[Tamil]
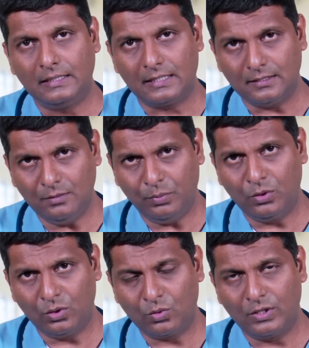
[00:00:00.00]
இறந்து
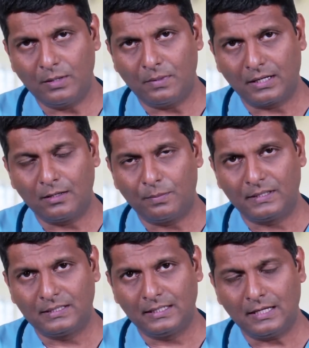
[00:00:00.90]
போகக்கூடிய மக்கள்
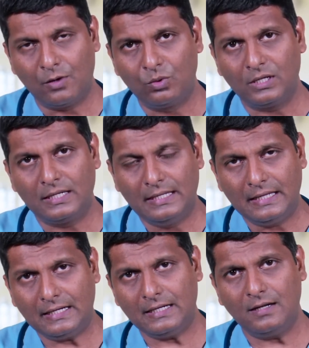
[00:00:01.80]
பார்த்திங்கன்னா அவங்களுக்கு
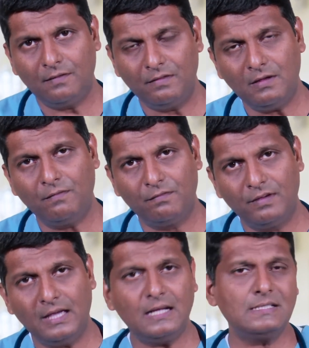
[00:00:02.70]
ஏற்கனவே
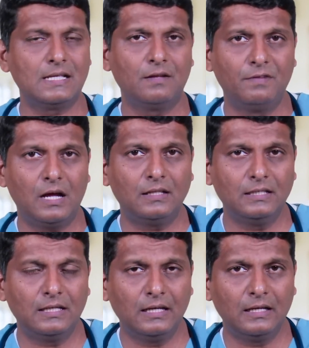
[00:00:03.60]
வேறு சில
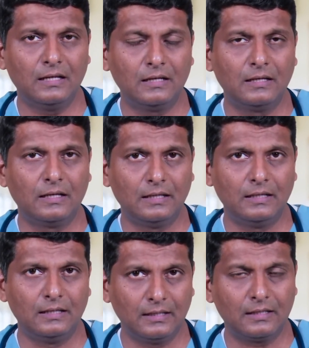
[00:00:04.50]
வியாதிகள்
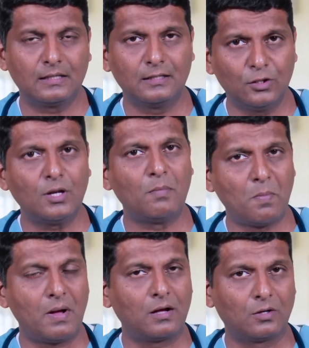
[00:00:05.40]
இருக்கிறதையும் நம்ம
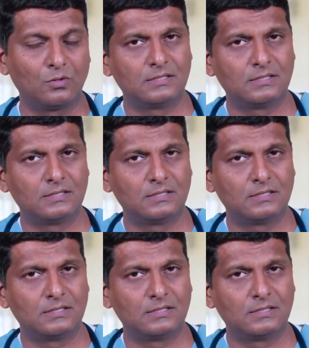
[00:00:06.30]
பார்க்குறோம்